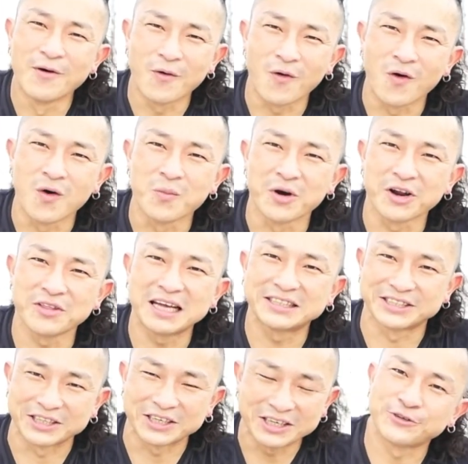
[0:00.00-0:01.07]
大盛りのや
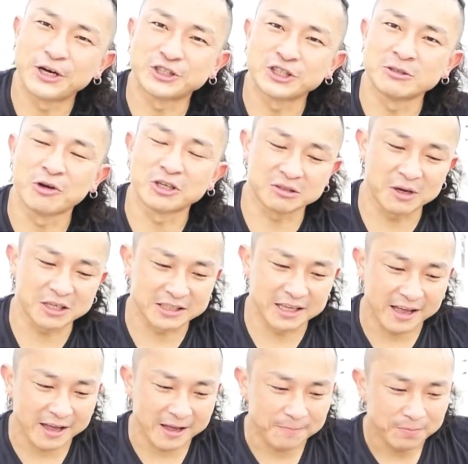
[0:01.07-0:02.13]
つそれ注文しまし
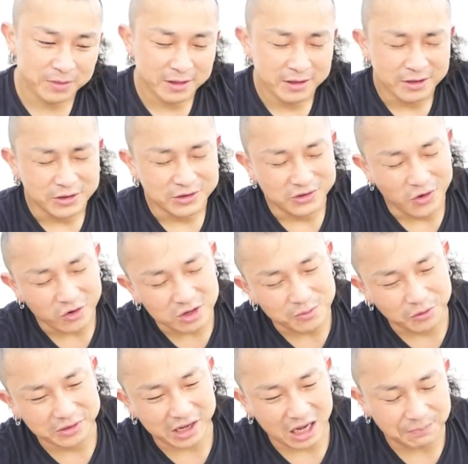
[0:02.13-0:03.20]
て夜
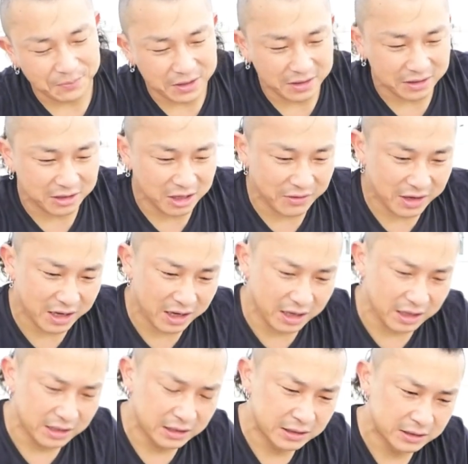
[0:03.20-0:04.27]
もお腹いっぱいになった
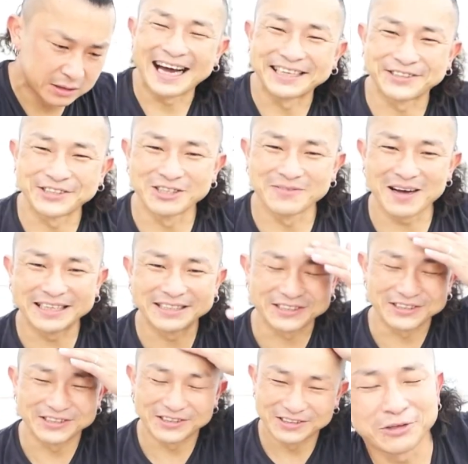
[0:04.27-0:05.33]
わ初
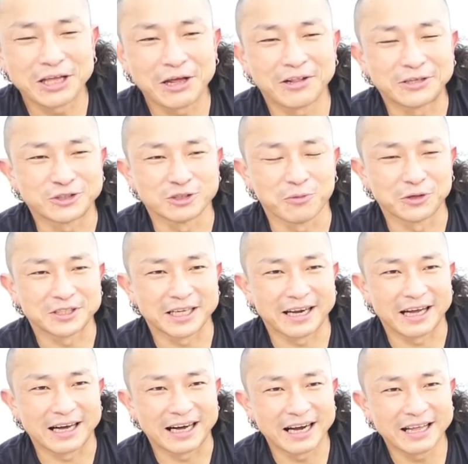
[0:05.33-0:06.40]
ウバイズホテルで注文した
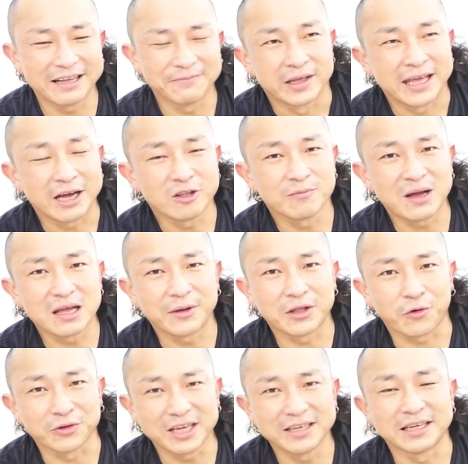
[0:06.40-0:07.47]
らあれ部屋の前まで
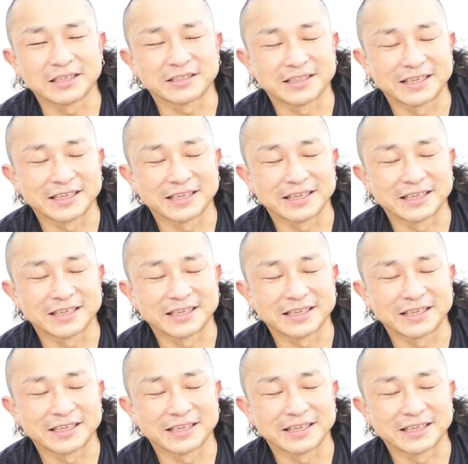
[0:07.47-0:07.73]
来ないんです